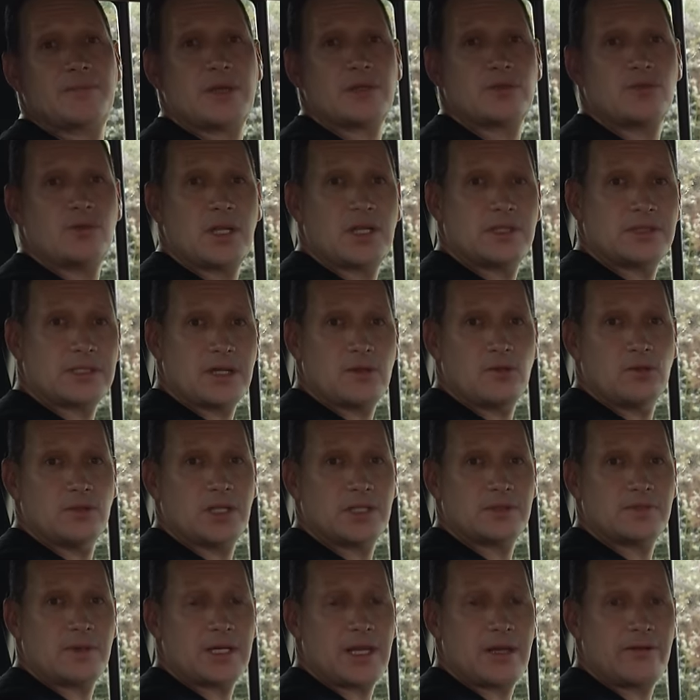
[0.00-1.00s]
personas
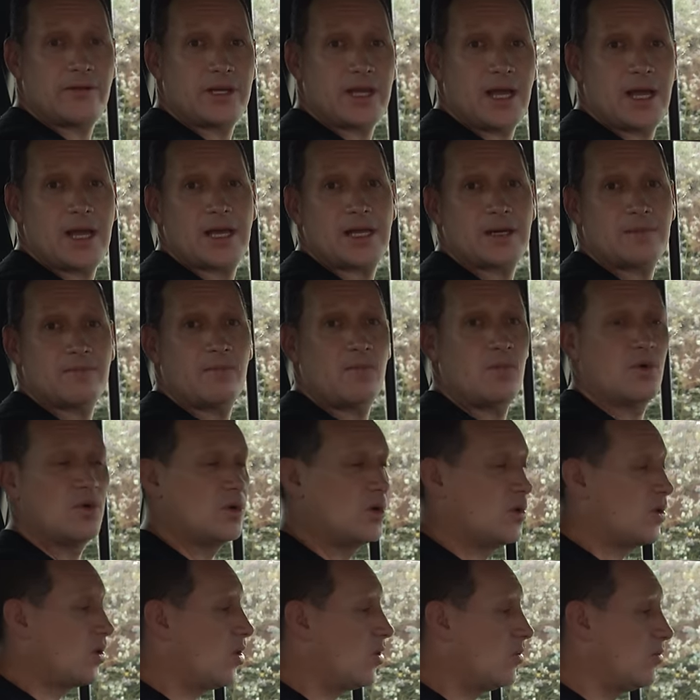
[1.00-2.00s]
adultas van a viajar
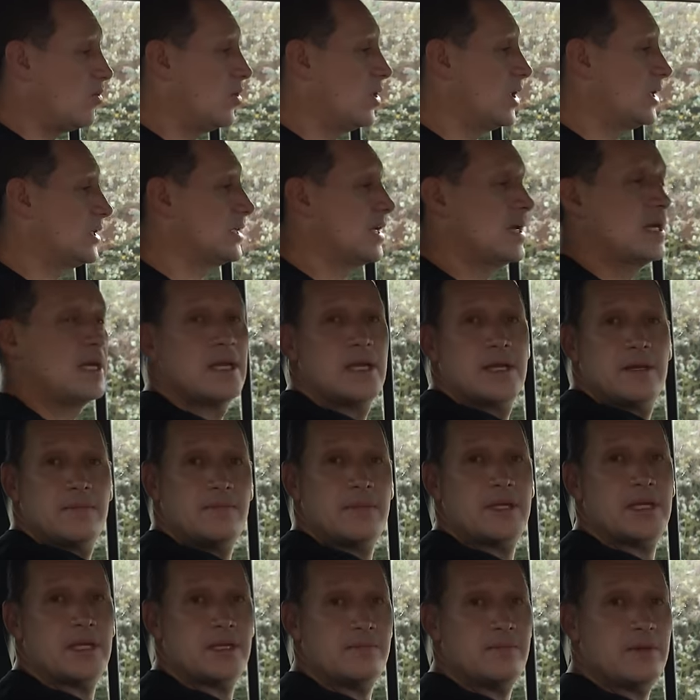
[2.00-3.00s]
muy cómodas.
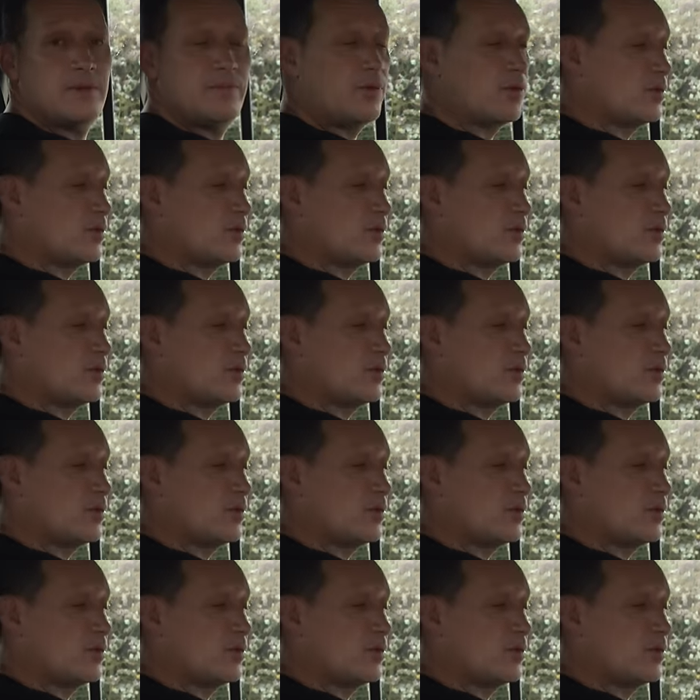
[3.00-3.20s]
Miren mi